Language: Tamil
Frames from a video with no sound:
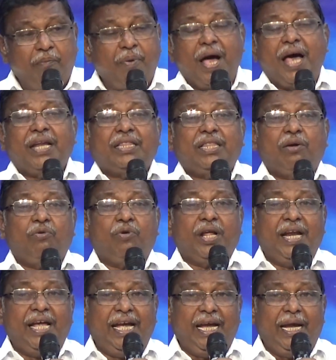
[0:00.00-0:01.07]
பார்த்த
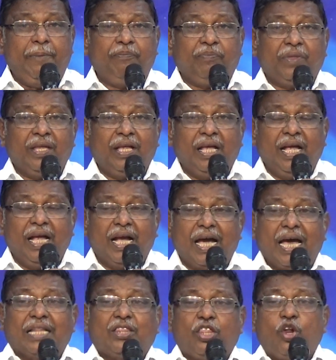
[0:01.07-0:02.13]
உடனே
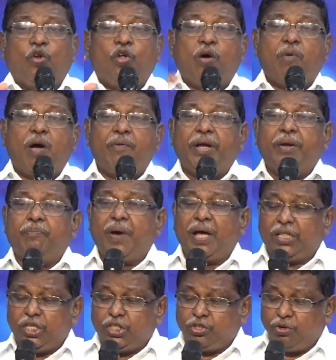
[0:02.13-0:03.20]
கர்த்தர் நோவாவை
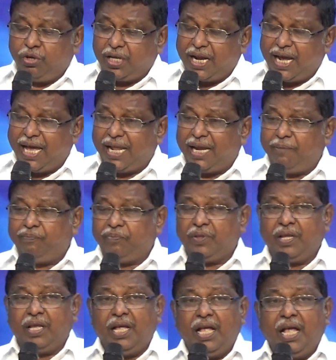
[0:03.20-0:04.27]
பார்த்து சொல்லுகிறார்
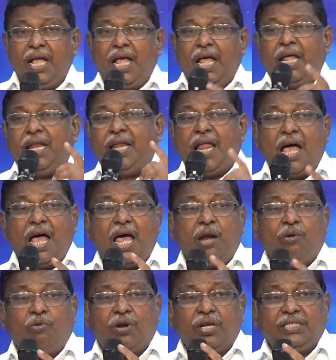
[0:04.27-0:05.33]

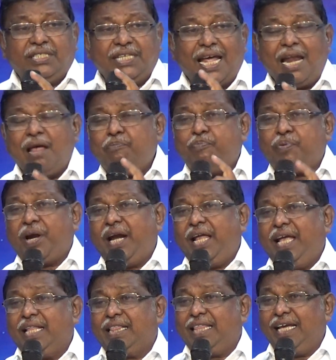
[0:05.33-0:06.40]
நான் ஒரு ஜல
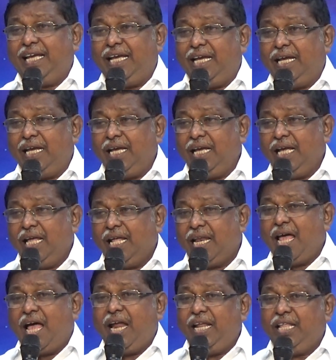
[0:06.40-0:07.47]
பிரளயத்தை
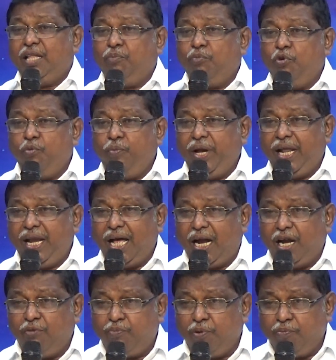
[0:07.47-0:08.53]
நான் இந்த பூமியில்
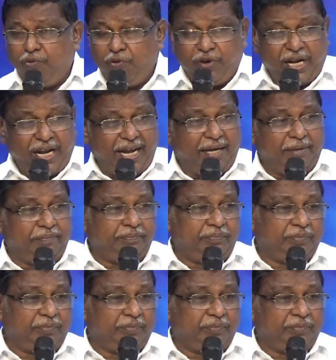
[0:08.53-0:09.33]
அனுப்ப போகிறேன்